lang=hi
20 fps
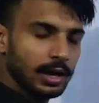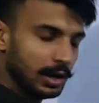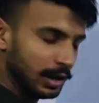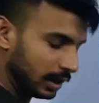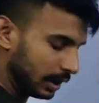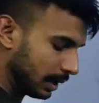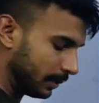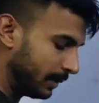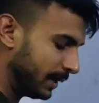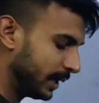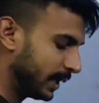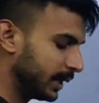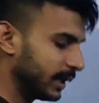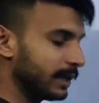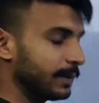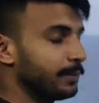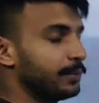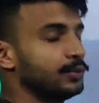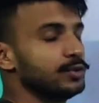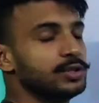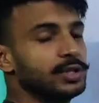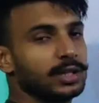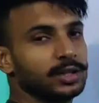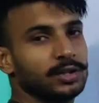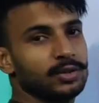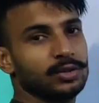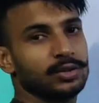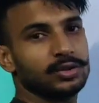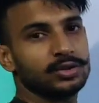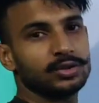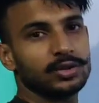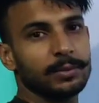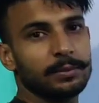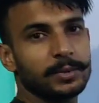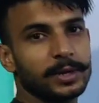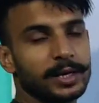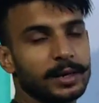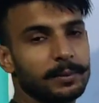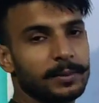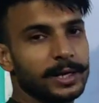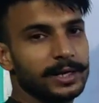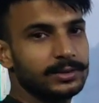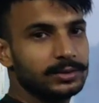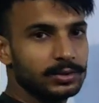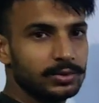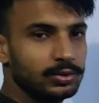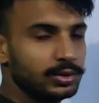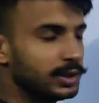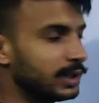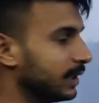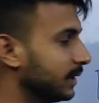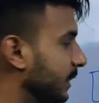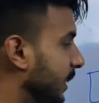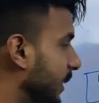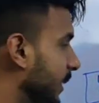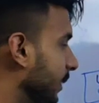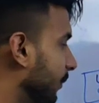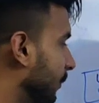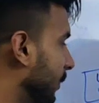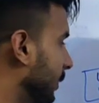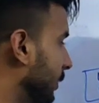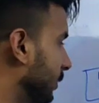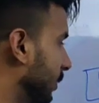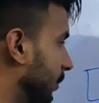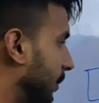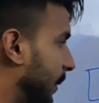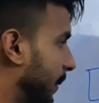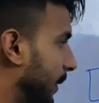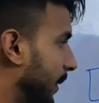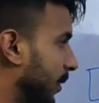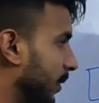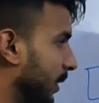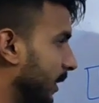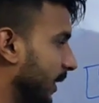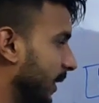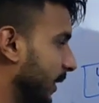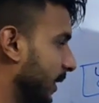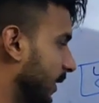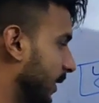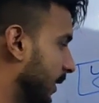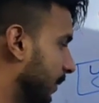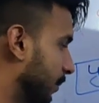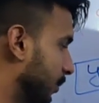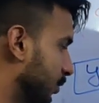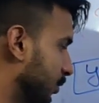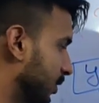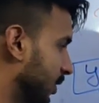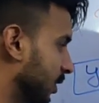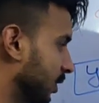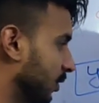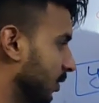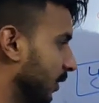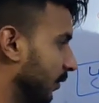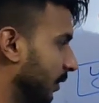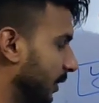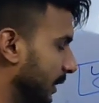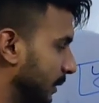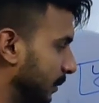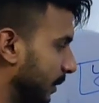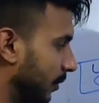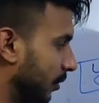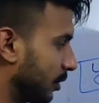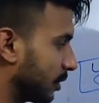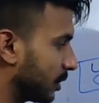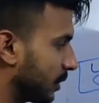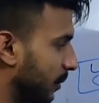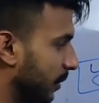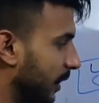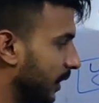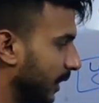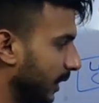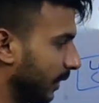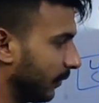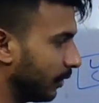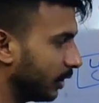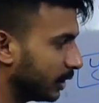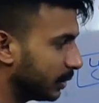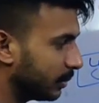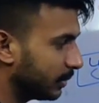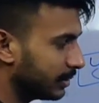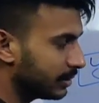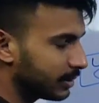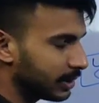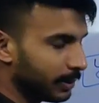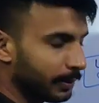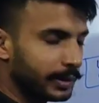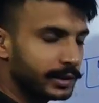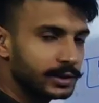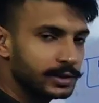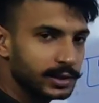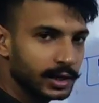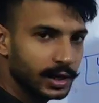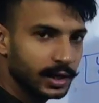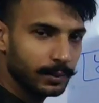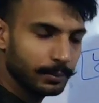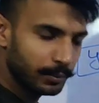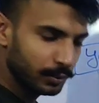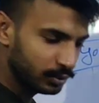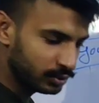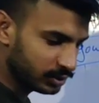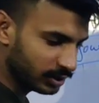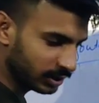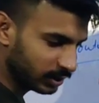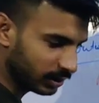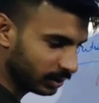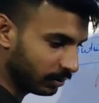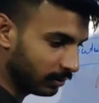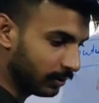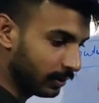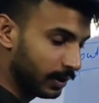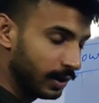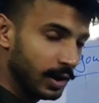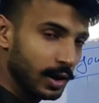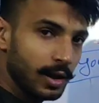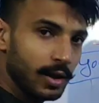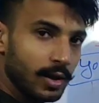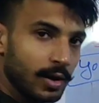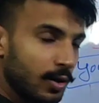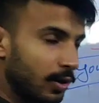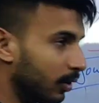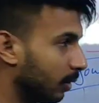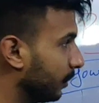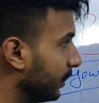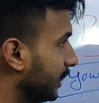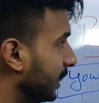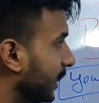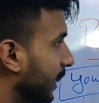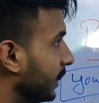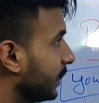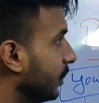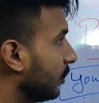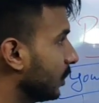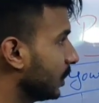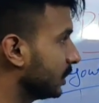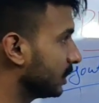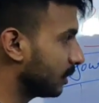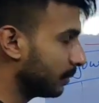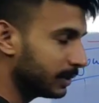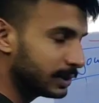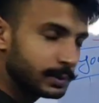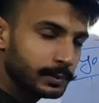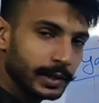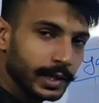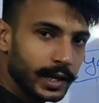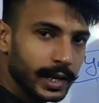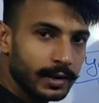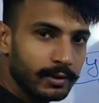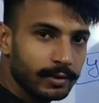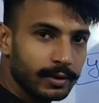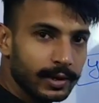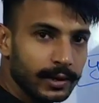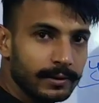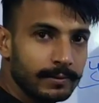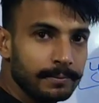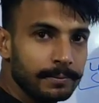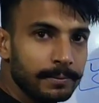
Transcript: आ, कमेंट करके पूछ सकते हो दोस्तों आपका रिप्लाई जरूर दिया जाएगा फिर इस नंबर पर कॉन्टेक्ट करके पूछ सकते हो या फिर इस पर व्हाट्सअप करके या फिर इस पर इंस्टा मैसेज करके पूछ सकते हो उम्मीद करता हूँ कि समझ में आया होगा